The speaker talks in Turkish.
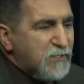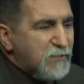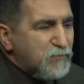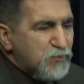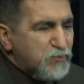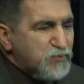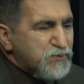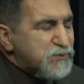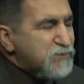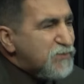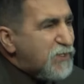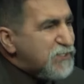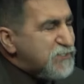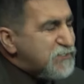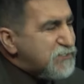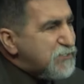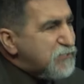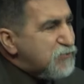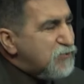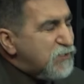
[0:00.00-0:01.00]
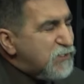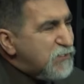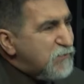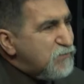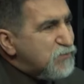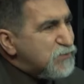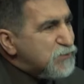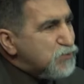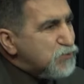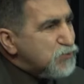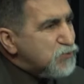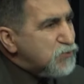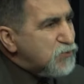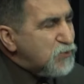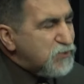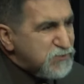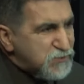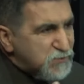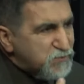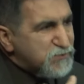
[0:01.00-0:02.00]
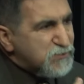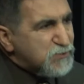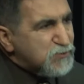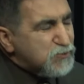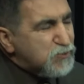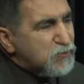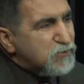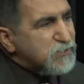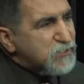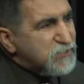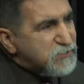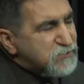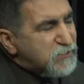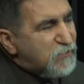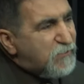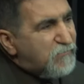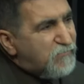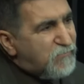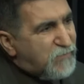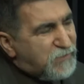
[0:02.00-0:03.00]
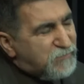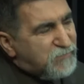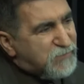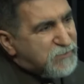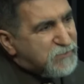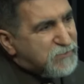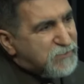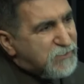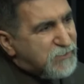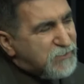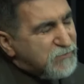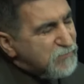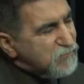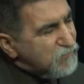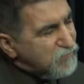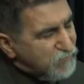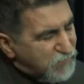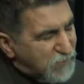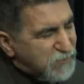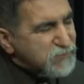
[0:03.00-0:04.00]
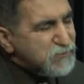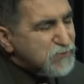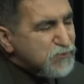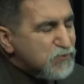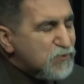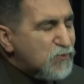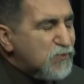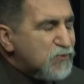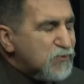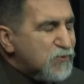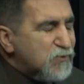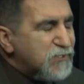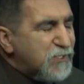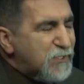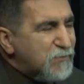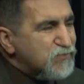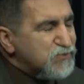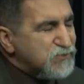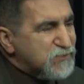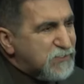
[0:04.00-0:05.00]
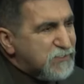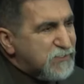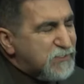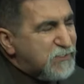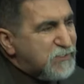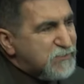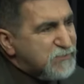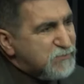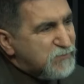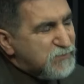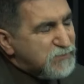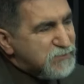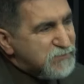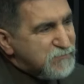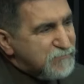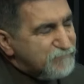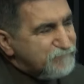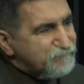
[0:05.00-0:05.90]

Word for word: bu bizim asli görevimiz budur. Önce bize soruları cevap vermektir. Yani bence doğru olan bu zaten her zaman için.